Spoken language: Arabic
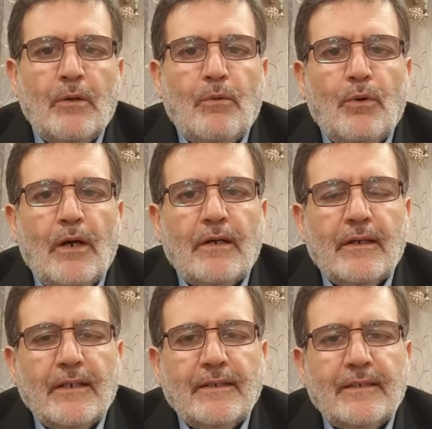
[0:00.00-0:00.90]

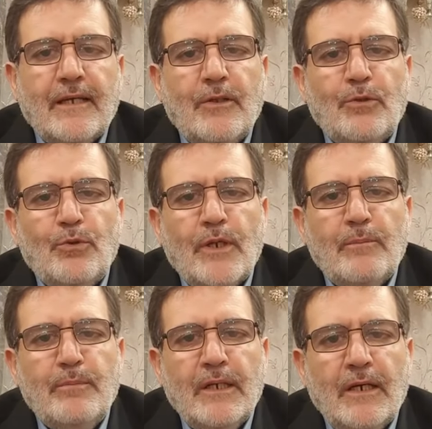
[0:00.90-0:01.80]
وأرادت أن
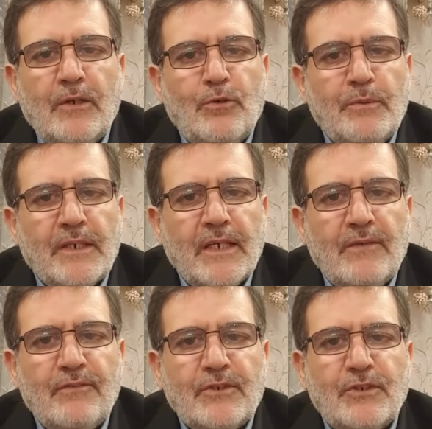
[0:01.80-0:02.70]
تنبهه من
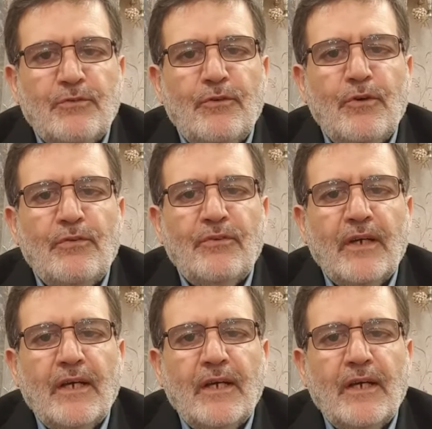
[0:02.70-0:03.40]
خلف الصفوف